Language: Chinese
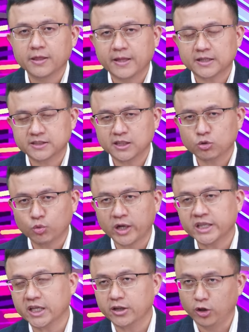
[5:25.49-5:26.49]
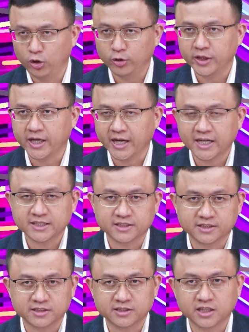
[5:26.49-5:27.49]
那今天拐点有点开始
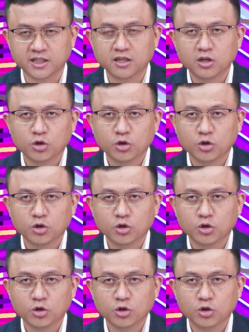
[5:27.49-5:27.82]
实现了，